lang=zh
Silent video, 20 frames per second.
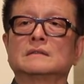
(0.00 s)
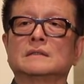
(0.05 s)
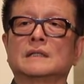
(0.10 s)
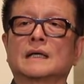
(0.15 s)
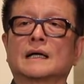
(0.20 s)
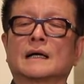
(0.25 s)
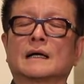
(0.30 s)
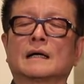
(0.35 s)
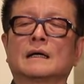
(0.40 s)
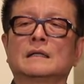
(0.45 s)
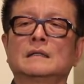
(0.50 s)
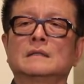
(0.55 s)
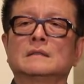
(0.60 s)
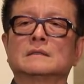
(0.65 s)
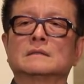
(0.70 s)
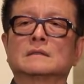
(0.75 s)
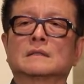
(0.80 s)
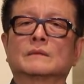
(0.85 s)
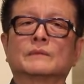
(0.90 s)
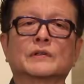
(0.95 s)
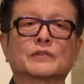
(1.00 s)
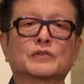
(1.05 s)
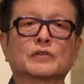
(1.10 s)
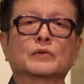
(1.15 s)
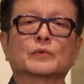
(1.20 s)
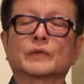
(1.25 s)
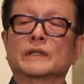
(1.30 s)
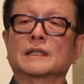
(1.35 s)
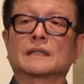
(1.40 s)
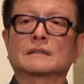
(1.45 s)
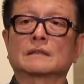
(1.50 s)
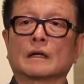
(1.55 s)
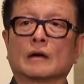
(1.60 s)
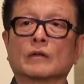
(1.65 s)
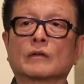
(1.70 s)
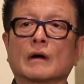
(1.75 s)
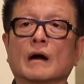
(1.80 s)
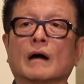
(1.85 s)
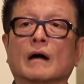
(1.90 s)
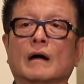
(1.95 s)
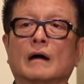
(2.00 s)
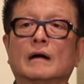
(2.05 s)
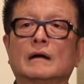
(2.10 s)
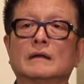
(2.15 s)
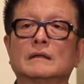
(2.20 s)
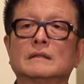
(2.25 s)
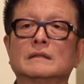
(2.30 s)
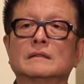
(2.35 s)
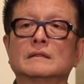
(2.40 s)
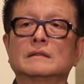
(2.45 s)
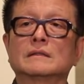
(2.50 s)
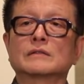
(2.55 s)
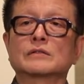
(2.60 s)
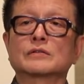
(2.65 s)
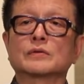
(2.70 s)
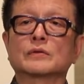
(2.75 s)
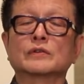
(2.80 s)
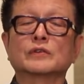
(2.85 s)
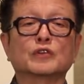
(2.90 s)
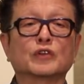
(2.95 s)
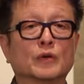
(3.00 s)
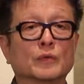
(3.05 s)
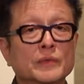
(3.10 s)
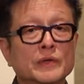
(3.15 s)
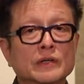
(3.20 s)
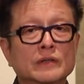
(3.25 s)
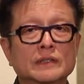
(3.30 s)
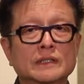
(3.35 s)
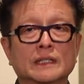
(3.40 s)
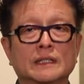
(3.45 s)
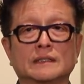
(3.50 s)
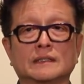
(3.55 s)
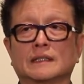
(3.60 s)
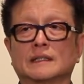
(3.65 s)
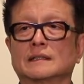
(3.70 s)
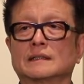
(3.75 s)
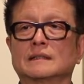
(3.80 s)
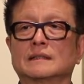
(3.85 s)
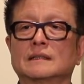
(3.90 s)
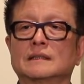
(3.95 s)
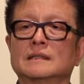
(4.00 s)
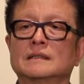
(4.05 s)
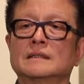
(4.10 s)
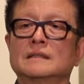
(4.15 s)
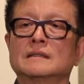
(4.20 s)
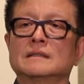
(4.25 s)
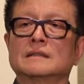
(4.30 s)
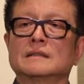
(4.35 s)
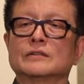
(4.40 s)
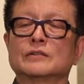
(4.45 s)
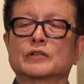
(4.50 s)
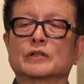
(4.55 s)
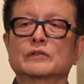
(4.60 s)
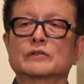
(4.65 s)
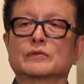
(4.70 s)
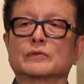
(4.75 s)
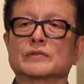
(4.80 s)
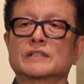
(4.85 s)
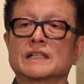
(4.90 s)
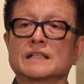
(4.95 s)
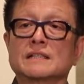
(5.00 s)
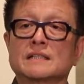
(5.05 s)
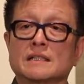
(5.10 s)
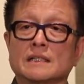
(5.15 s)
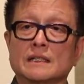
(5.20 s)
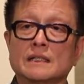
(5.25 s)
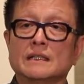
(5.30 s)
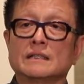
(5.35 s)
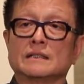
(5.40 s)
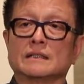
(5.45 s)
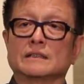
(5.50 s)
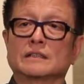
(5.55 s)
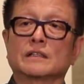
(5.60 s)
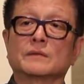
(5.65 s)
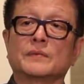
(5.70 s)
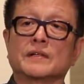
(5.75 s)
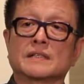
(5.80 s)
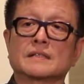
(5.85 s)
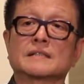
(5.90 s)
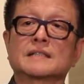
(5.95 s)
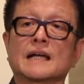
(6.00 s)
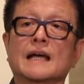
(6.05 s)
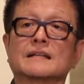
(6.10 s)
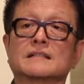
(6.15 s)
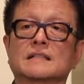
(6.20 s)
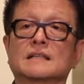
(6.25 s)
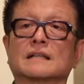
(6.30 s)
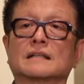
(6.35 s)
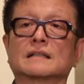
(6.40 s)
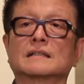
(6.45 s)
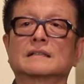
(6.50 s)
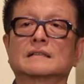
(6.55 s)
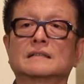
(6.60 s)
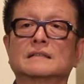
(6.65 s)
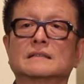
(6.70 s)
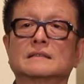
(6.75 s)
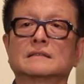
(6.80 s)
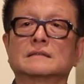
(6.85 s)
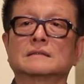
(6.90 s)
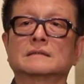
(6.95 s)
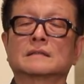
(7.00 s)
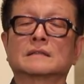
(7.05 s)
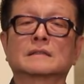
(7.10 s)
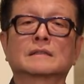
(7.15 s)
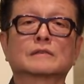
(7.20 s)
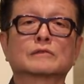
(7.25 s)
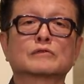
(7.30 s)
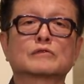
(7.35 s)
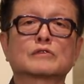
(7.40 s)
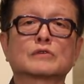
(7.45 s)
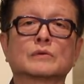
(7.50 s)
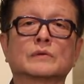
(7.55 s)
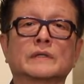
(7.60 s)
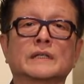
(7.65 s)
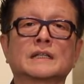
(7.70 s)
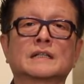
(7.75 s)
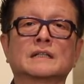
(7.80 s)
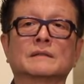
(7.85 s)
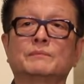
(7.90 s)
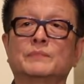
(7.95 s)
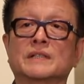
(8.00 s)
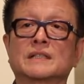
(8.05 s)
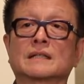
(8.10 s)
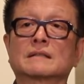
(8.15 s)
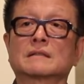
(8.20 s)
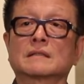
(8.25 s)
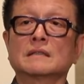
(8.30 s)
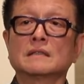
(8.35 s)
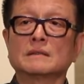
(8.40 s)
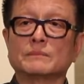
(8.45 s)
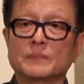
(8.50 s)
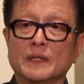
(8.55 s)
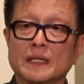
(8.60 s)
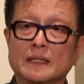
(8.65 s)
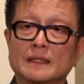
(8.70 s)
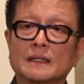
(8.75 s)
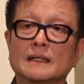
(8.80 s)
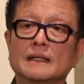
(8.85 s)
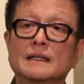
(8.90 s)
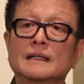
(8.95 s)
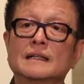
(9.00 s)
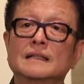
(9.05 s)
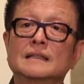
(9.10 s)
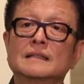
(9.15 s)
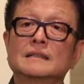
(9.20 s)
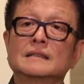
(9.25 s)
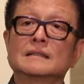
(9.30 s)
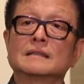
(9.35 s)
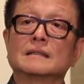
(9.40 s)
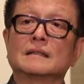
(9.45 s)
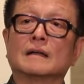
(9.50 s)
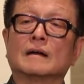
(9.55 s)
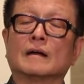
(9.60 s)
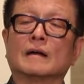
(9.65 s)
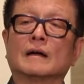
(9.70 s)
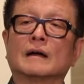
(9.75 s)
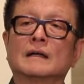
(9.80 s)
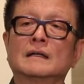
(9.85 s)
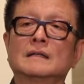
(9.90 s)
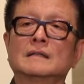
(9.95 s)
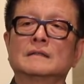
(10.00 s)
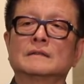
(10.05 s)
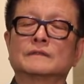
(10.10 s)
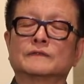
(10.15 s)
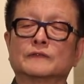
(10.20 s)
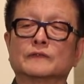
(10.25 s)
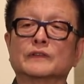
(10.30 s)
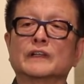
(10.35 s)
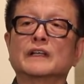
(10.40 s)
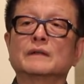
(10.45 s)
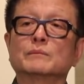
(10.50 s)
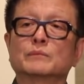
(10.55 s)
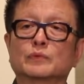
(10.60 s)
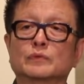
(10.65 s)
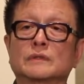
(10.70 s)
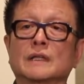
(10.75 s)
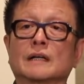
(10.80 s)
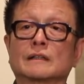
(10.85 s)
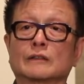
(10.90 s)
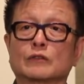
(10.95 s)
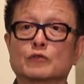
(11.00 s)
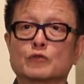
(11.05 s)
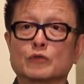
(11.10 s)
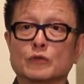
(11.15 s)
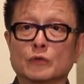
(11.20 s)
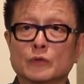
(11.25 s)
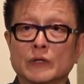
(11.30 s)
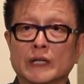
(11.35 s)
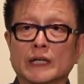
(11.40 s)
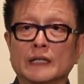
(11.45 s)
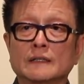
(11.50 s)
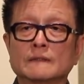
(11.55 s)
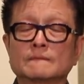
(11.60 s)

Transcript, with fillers: 呀，那么就为他祷告。说有没有可能求主兴起一人，特别是蔡琴，能够做一个比较特别的，好福音布道的聚会。